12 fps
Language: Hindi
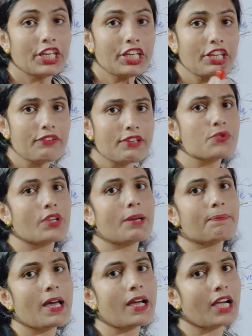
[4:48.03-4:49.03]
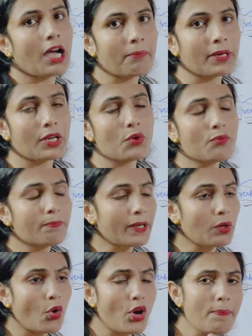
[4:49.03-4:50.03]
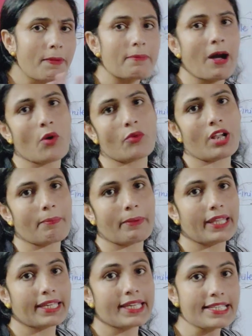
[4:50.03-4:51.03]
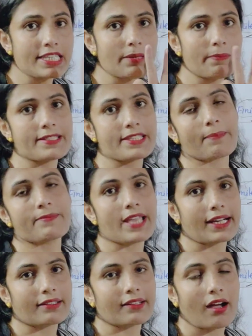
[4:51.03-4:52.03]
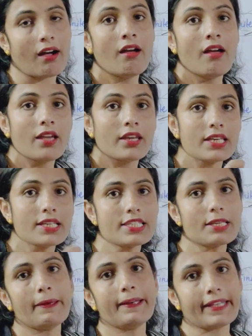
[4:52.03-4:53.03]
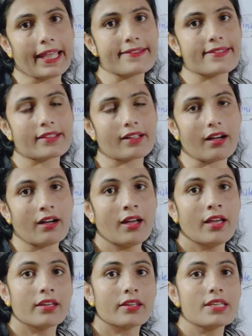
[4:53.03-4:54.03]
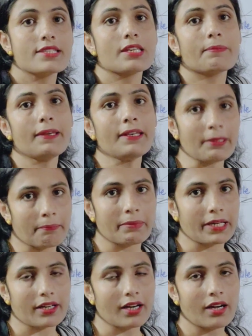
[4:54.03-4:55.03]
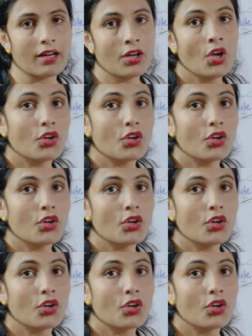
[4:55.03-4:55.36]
इंडिविजुअल अपना काम करे उन पर कोई प्रभाव ना पड़े किसी भी सब्जेक्ट का किसी भी टेंस का किसी भी नंबर का